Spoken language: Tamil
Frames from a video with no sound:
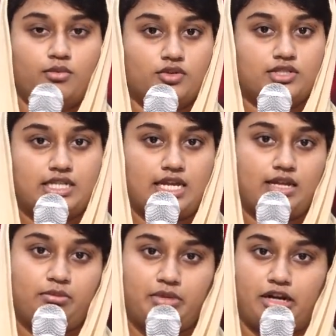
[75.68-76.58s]

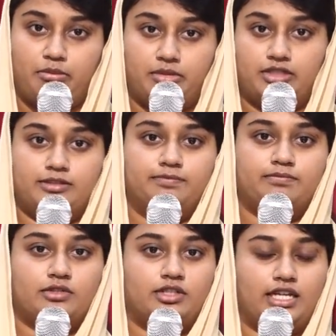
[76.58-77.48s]
மோசையின் பிறப்பு
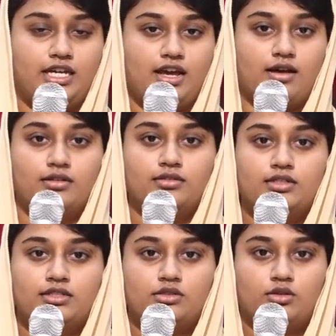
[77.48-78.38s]
ஓகேயா
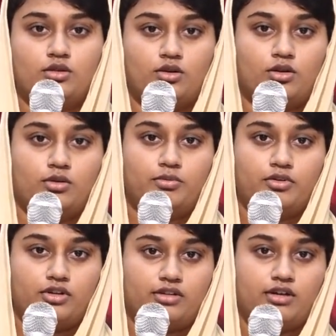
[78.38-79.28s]
ஸோ
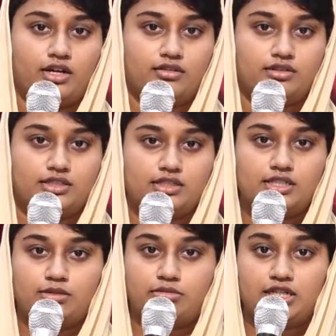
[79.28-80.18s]
போன வாரம் வந்து
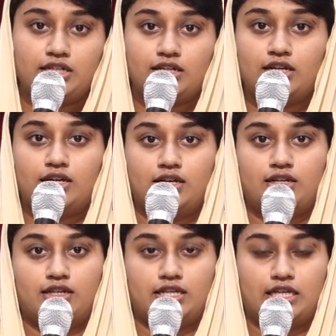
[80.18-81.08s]
நம்ம
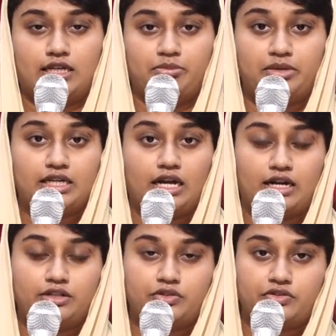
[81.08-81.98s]
எப்படி
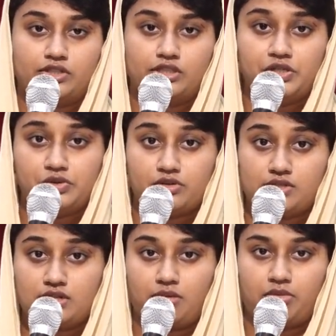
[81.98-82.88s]
ஆண்டவர் வந்து
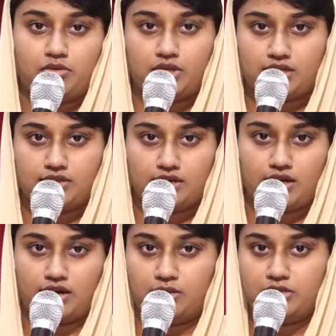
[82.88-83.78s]
யோசிப்பை
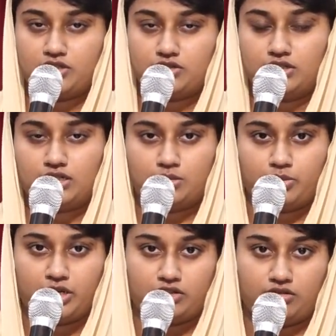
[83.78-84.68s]
உயர்த்தினார் அப்படின்னு சொல்லிட்டு நம்ம
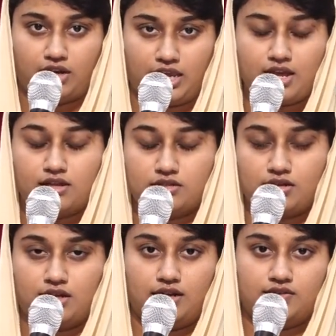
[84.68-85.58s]
பார்த்தோம் இல்லையா ஸோ
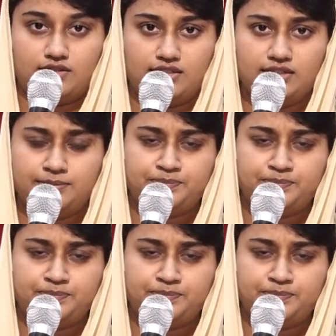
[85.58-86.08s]
அதில் வந்து